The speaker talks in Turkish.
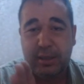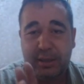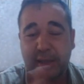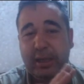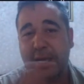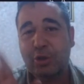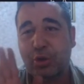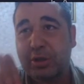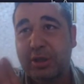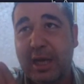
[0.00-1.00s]
Ya da en
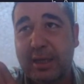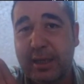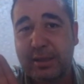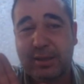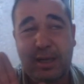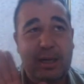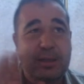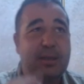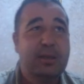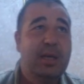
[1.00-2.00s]
son girenler zararda.
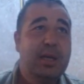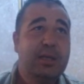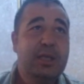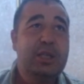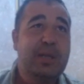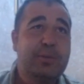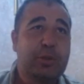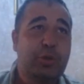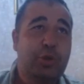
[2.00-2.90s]
Diyeceğimiz bu.